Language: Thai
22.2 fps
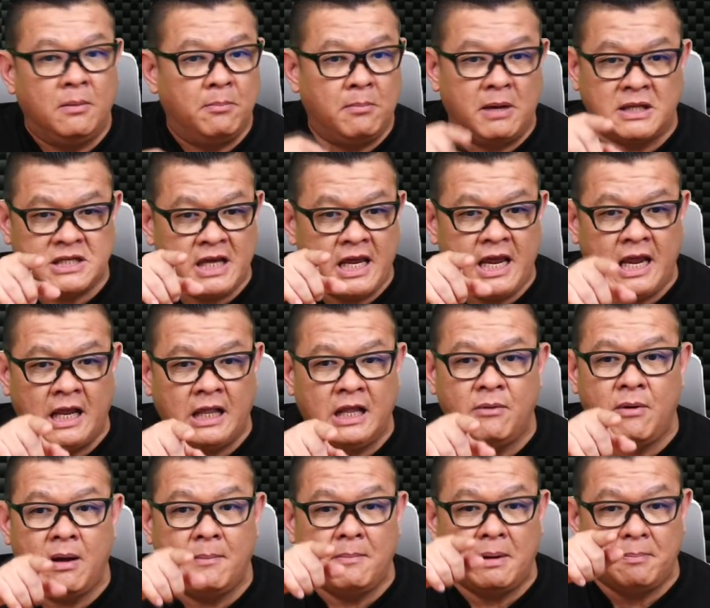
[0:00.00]
มันจะเห็น
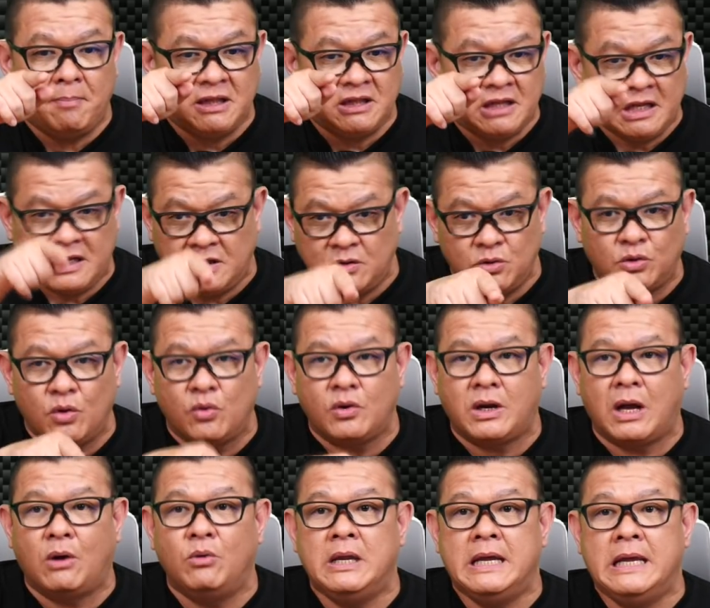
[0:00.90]
เลยว่ามันไปติดอยู่ตรง
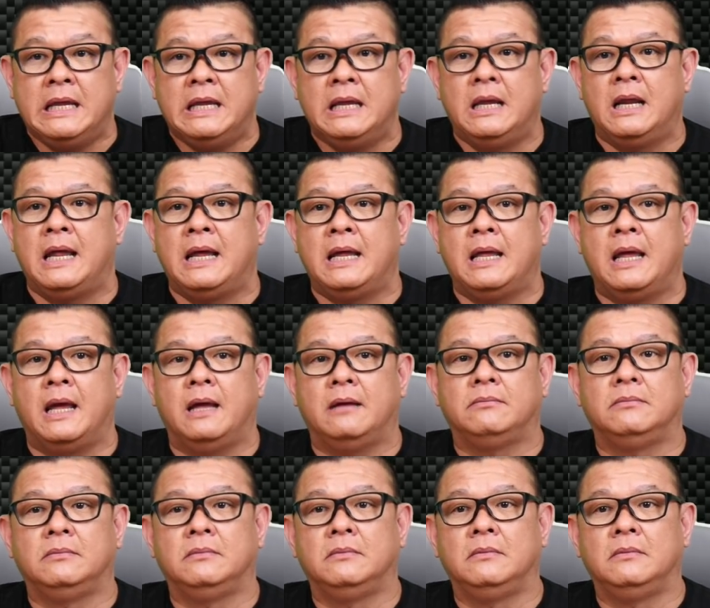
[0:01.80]
เกาหลีอะไรเงี้ย